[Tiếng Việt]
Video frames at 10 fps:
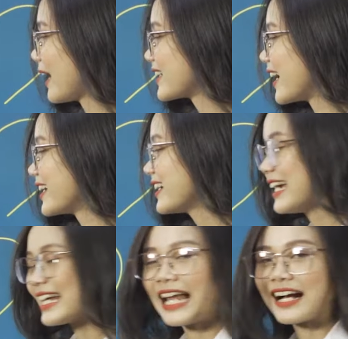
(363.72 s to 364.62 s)
của anh ấy
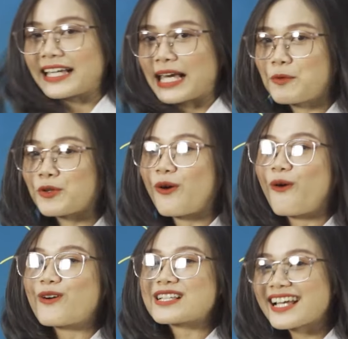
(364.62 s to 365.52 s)
đang kéo một
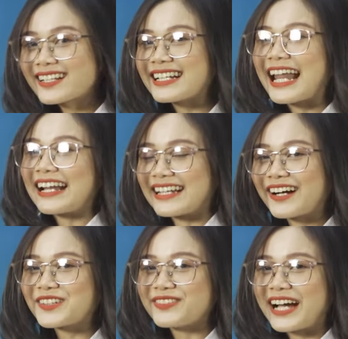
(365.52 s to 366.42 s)
đồ rất là
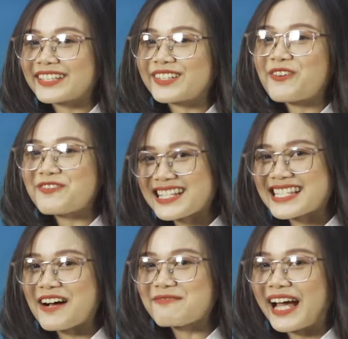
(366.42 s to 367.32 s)
nặng và anh đó phát
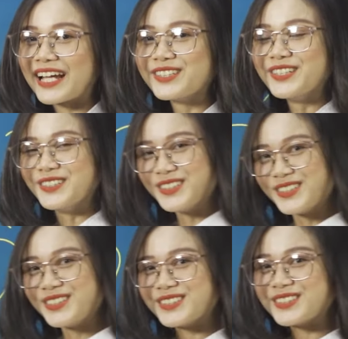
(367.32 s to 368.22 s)
ra âm thanh
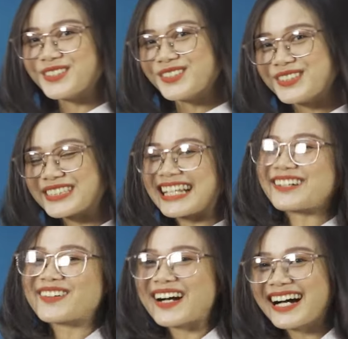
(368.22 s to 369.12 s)
ư ư
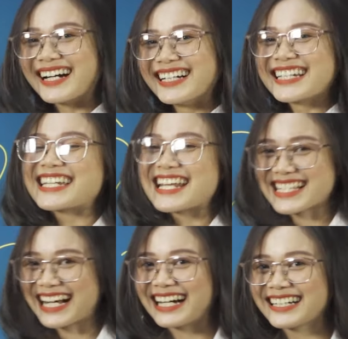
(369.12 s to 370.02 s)
nặng quá.
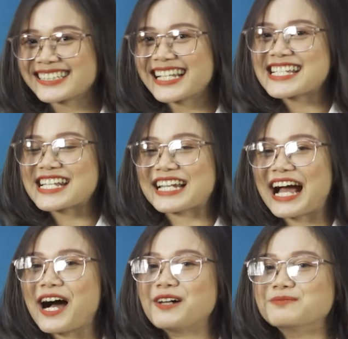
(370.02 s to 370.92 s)
Ideska. Đây chính là
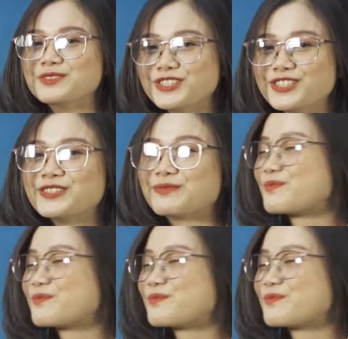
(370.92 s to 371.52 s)
âm ư.